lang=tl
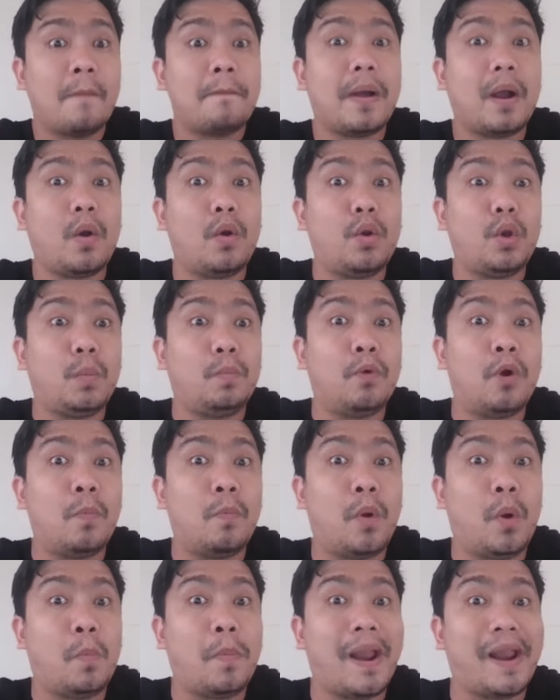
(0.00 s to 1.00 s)
Pangulong
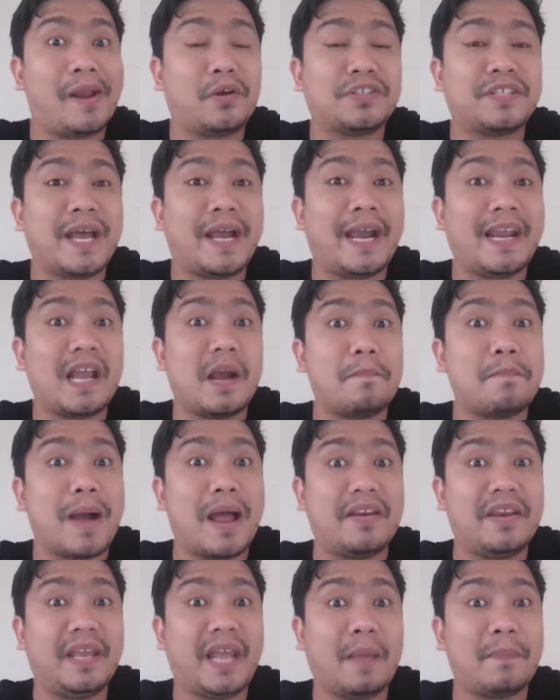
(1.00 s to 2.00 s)
Bongbong Marcos na kailang banding